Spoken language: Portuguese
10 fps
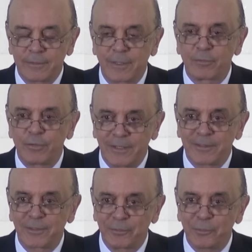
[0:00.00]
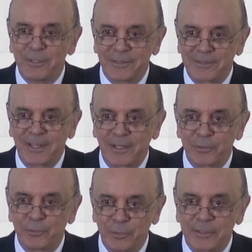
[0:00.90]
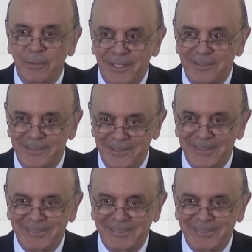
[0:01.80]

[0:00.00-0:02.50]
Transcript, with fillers: das finanças do Ministério do Itamaraty.